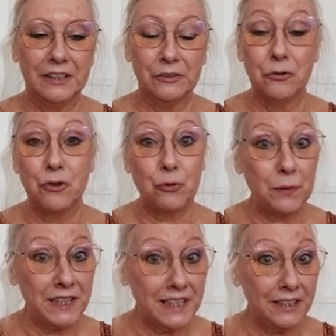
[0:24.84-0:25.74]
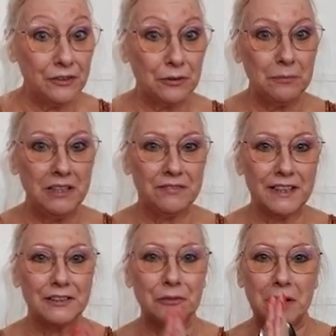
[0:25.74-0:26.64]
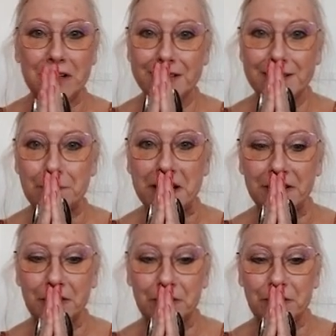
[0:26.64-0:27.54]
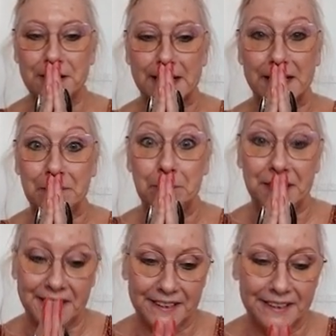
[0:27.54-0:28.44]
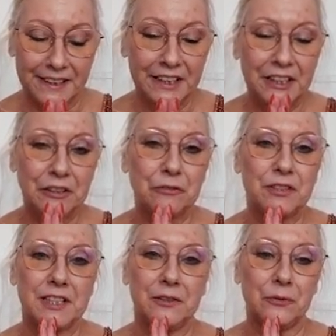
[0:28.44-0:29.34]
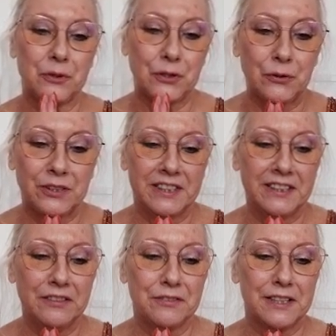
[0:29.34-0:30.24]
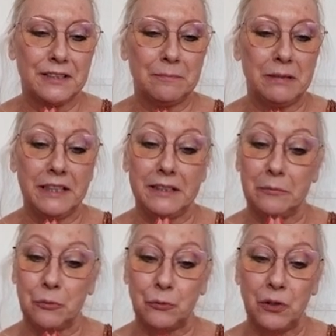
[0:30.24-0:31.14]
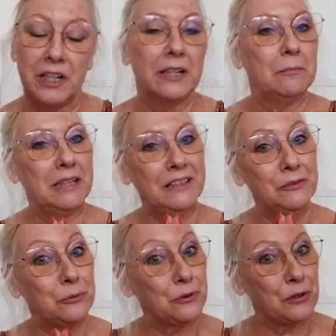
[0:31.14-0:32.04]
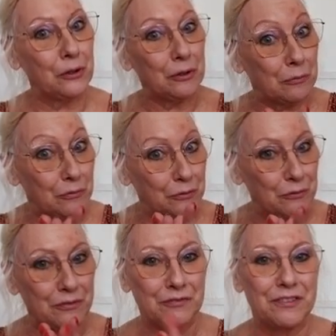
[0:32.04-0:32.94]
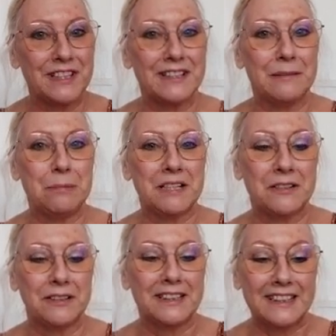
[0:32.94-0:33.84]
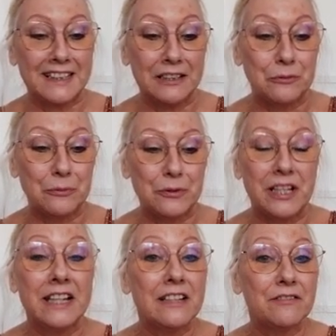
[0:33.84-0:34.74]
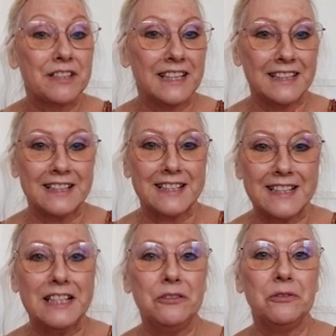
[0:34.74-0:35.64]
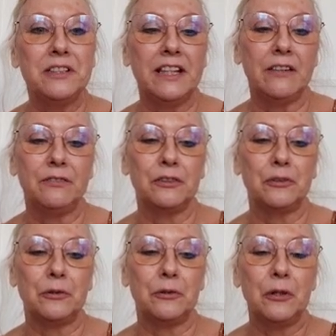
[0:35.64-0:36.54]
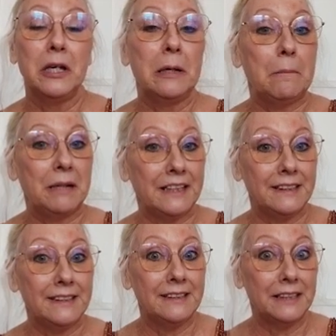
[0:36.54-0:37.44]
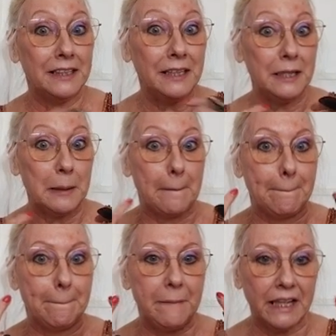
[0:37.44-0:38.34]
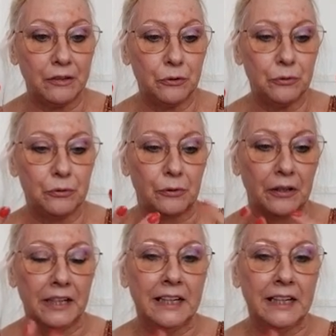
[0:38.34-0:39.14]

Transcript: du juillet 2023. J'espère que vous allez bien, que vous êtes en santé, que vous êtes plein d'amour, plein de douceur comme vous. Vous êtes des personnes très douces, vous êtes un signe de terre, votre planète est Mercure,